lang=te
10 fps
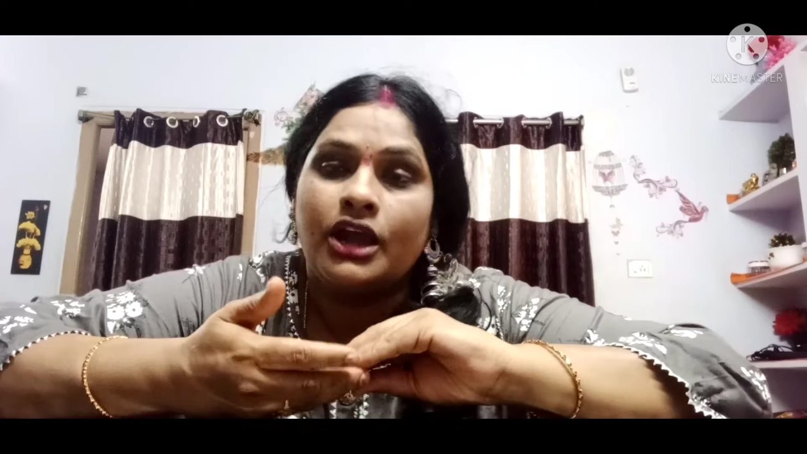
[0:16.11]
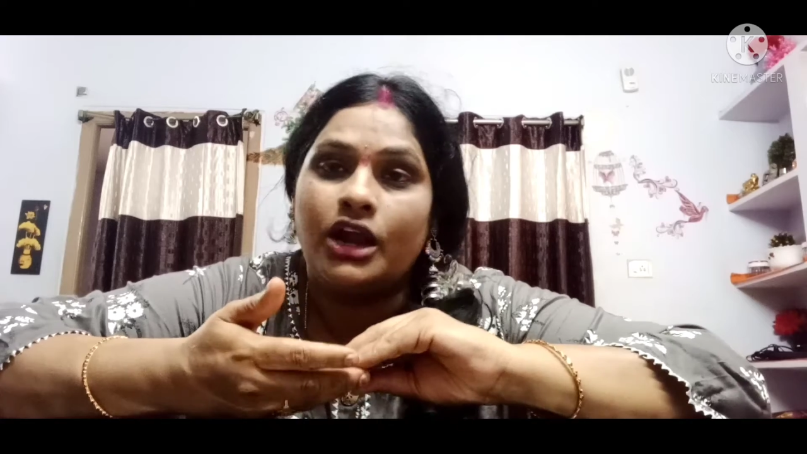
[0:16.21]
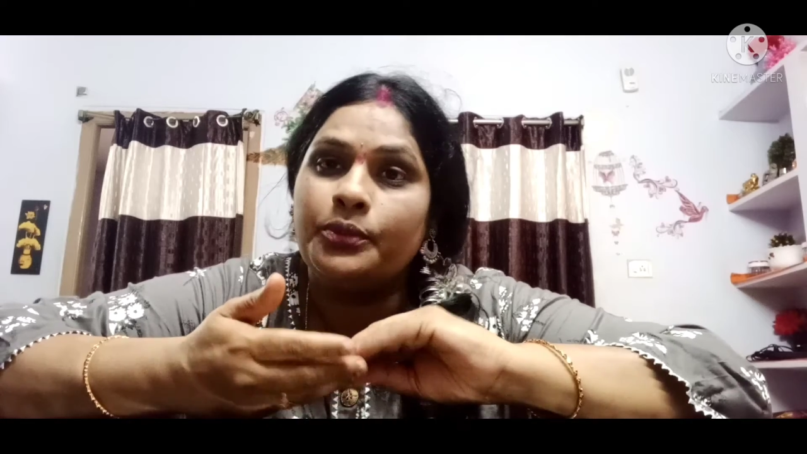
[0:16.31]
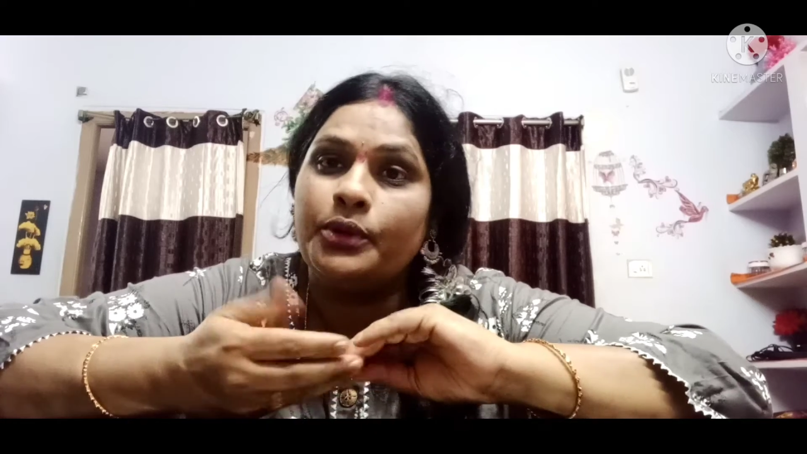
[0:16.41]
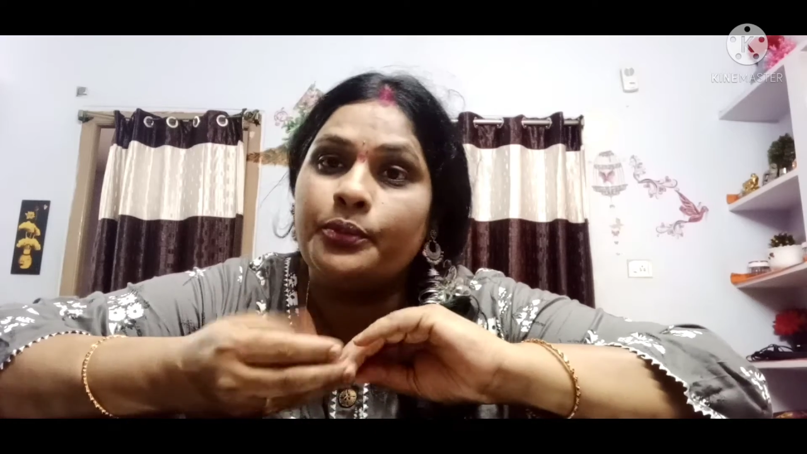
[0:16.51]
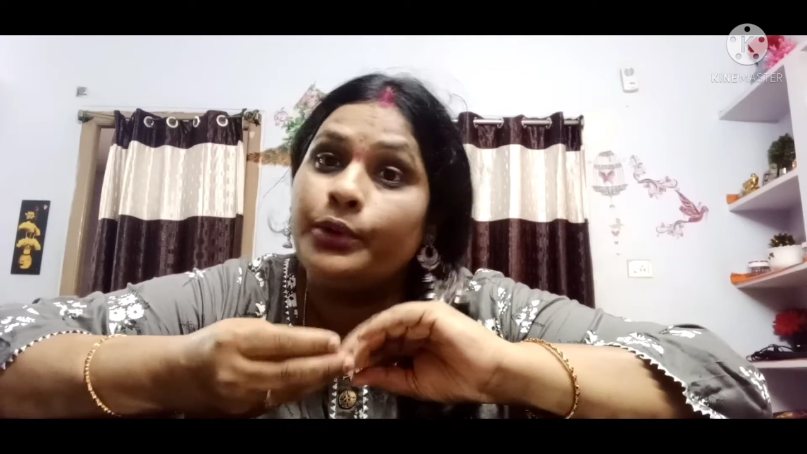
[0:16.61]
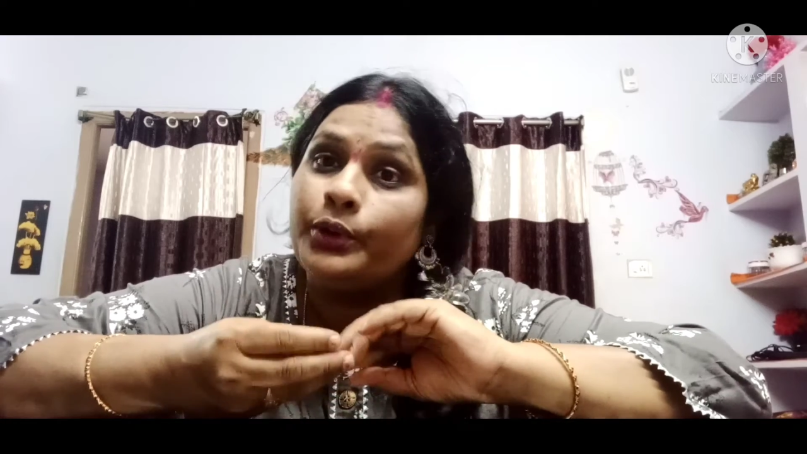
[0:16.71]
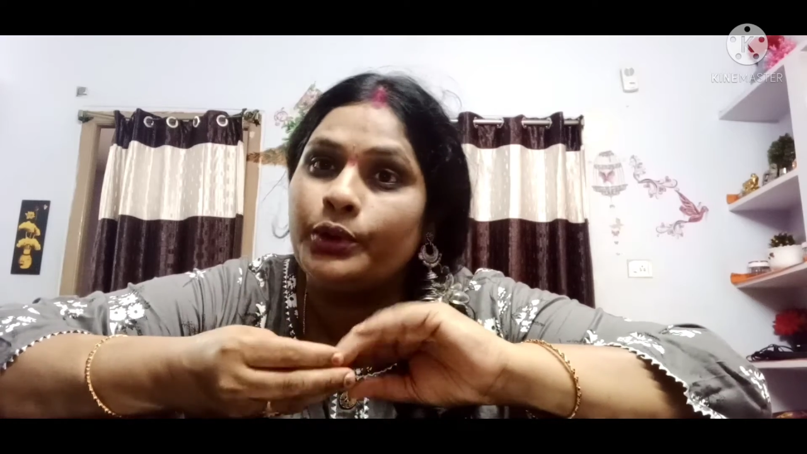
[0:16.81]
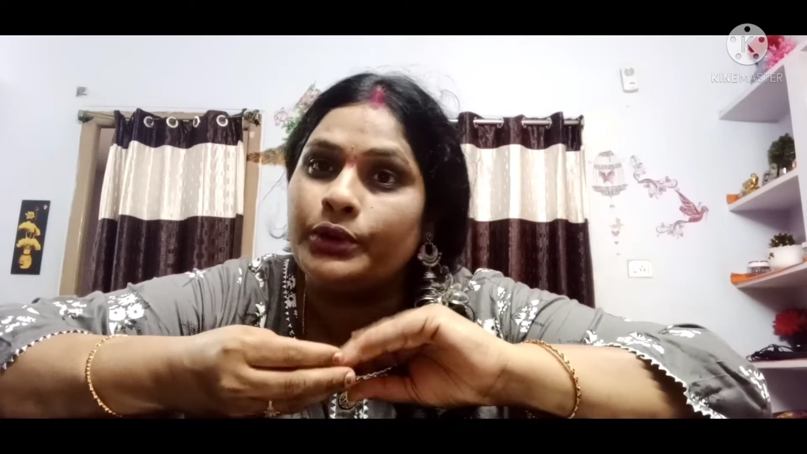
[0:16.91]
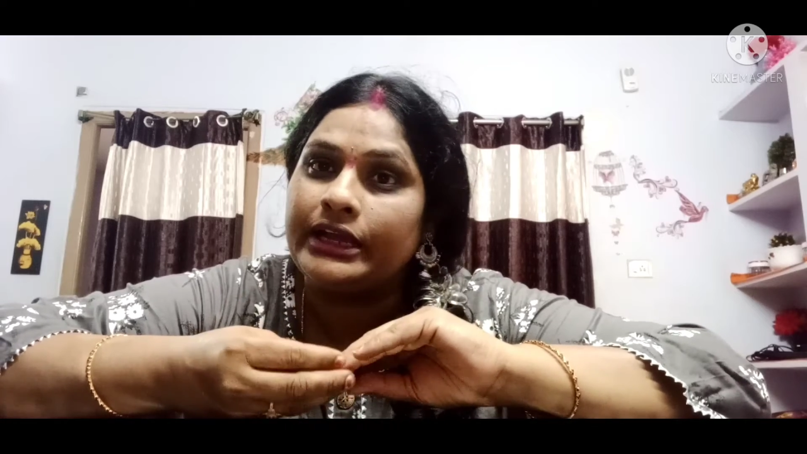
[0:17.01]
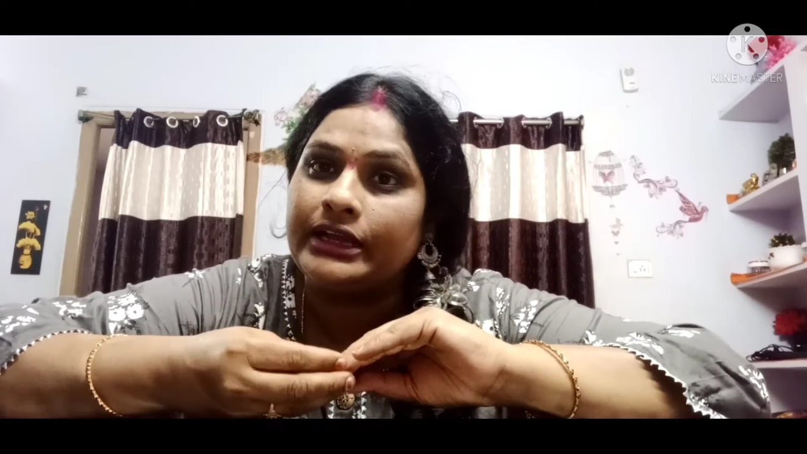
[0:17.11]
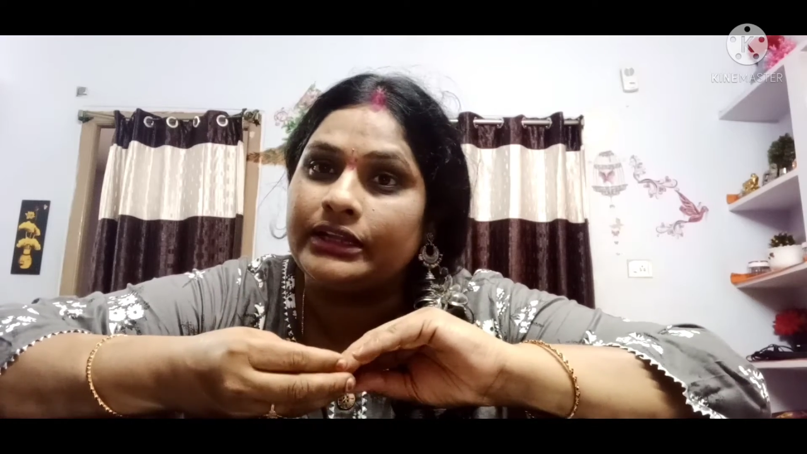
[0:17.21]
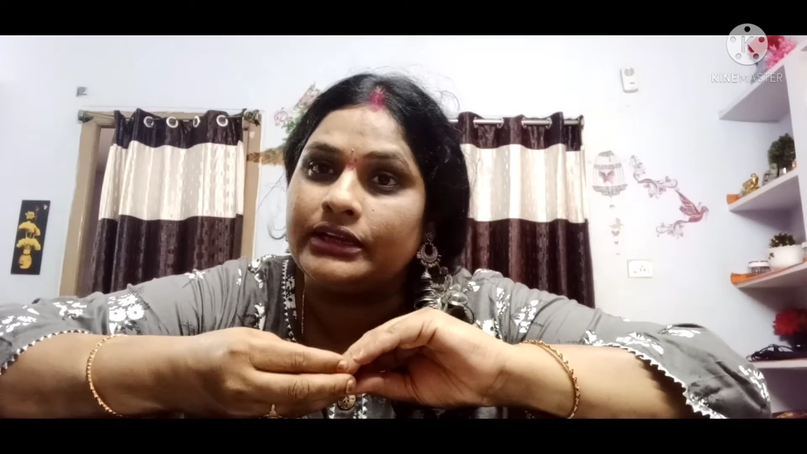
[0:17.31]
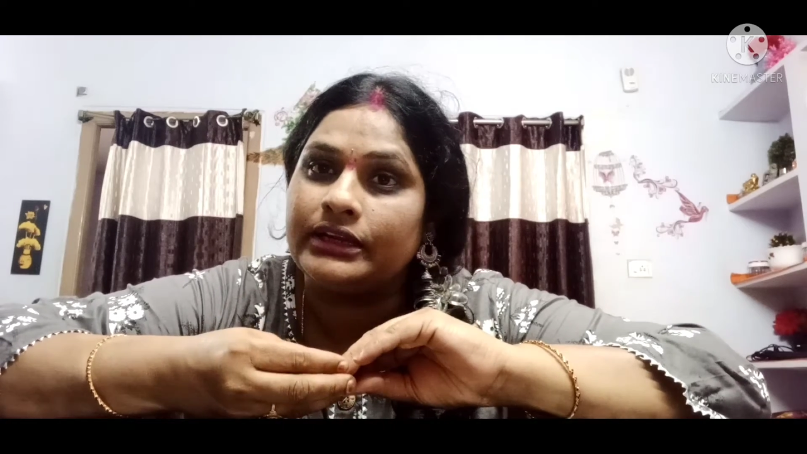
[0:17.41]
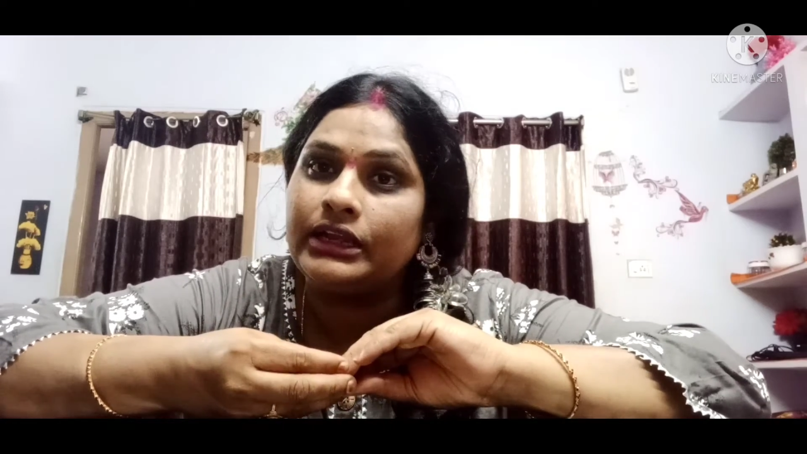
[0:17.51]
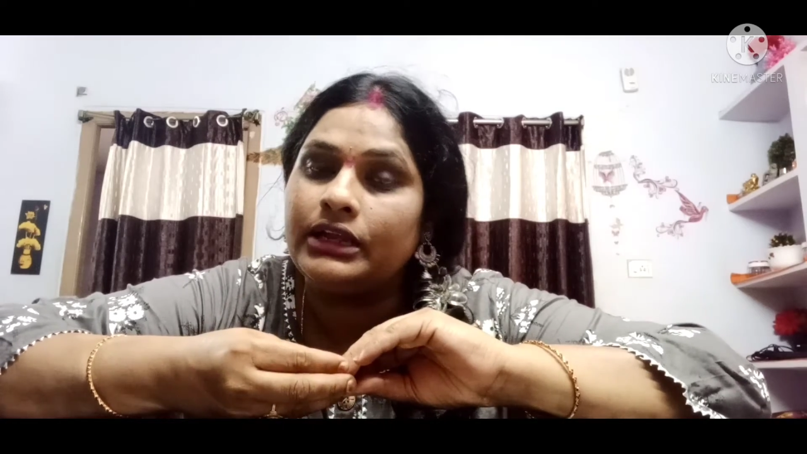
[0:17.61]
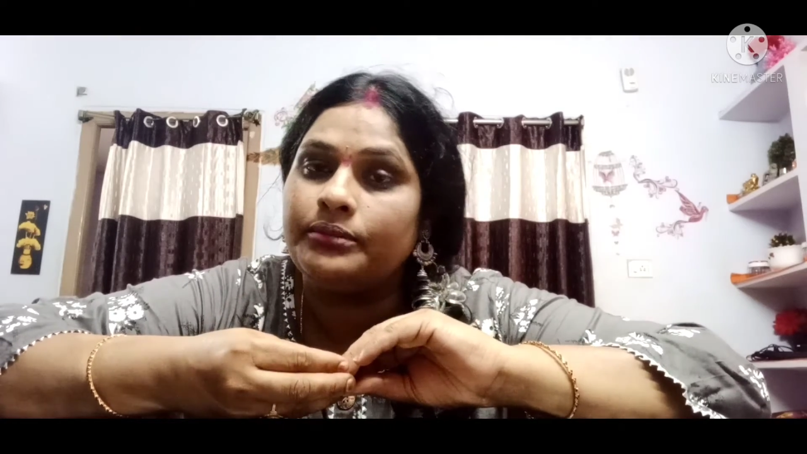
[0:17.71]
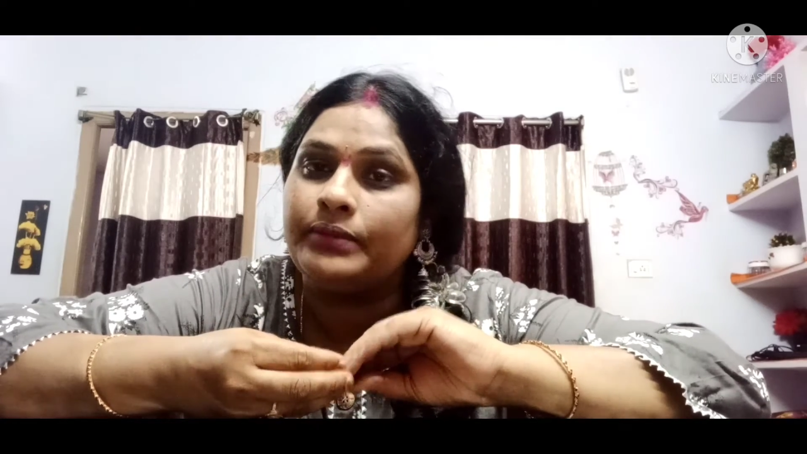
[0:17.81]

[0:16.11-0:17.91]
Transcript: కడుపులో పురుగులు ఉంటాయి కదండి